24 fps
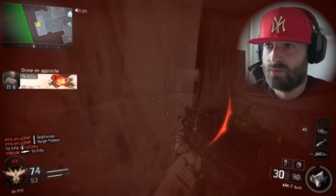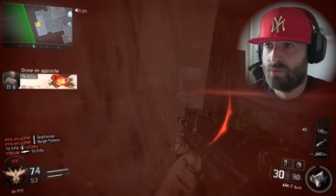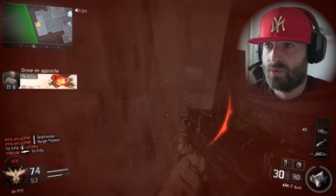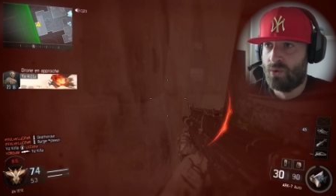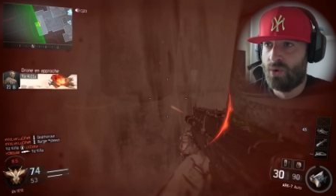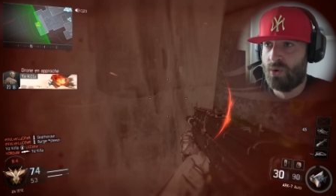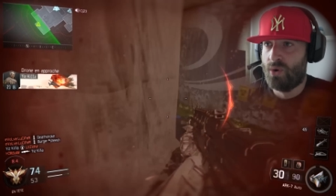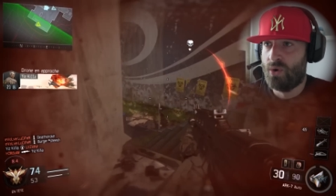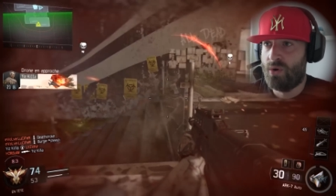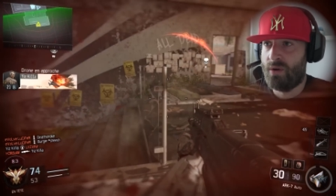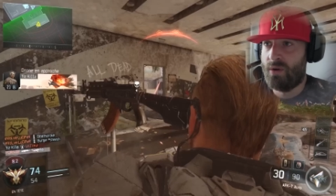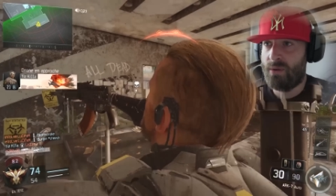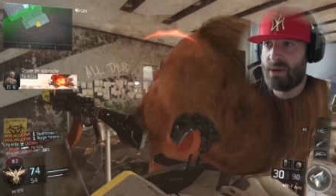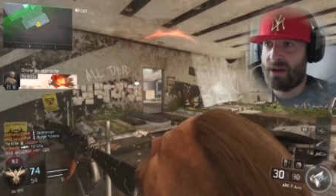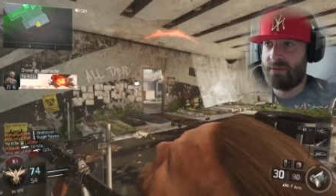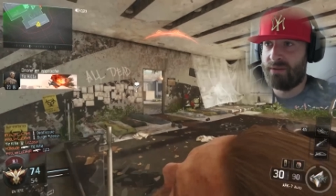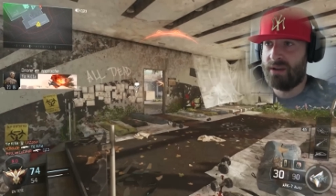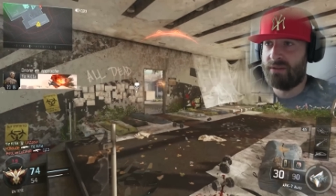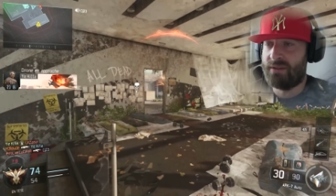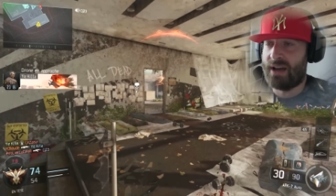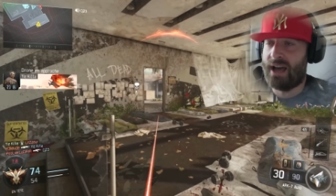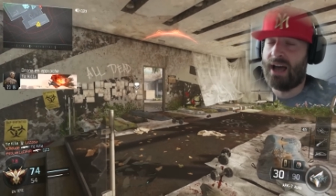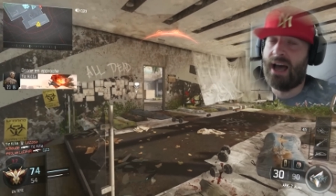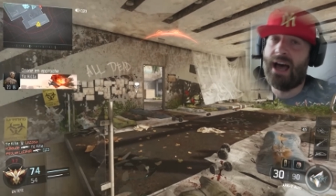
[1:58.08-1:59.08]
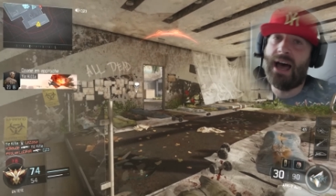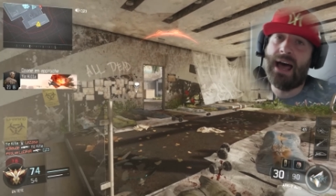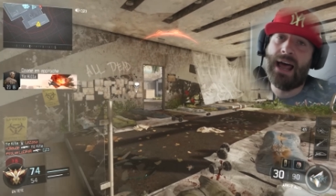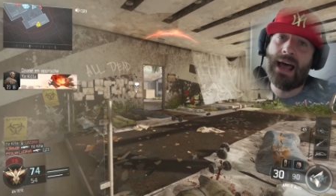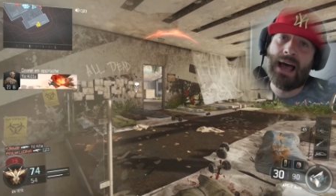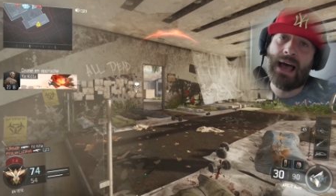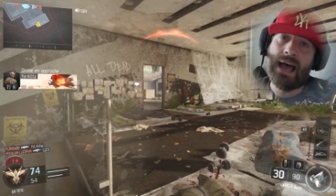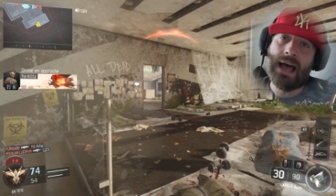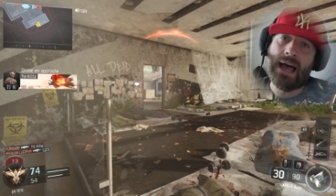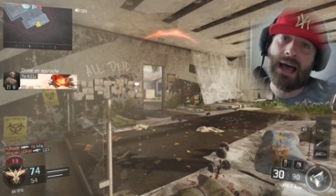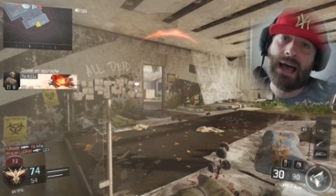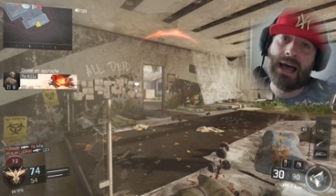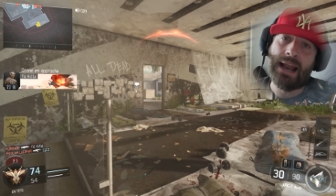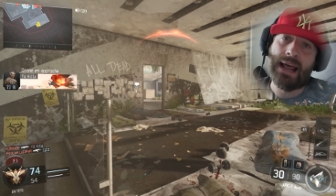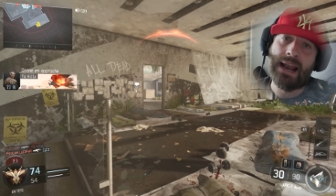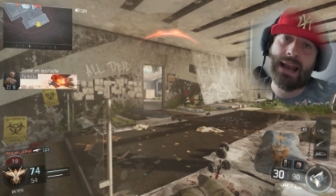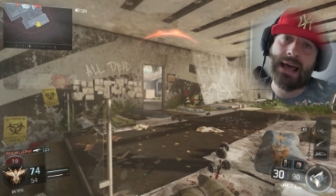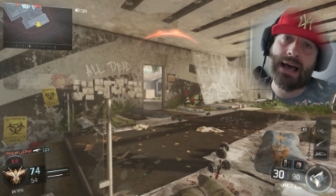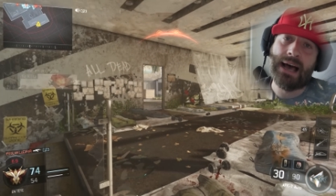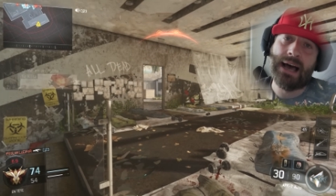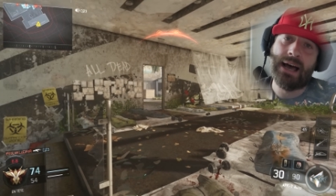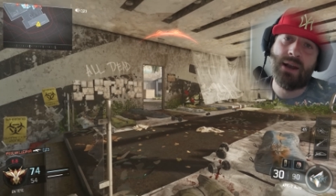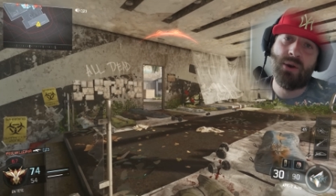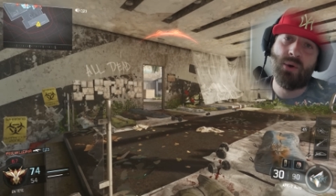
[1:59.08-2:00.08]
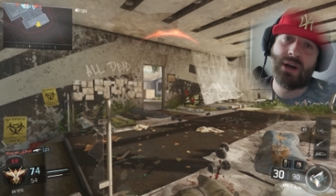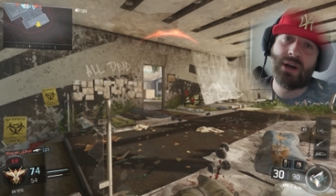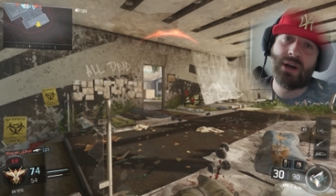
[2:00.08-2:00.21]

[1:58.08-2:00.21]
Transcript: Ouh, bah oui, bah, ah là là, le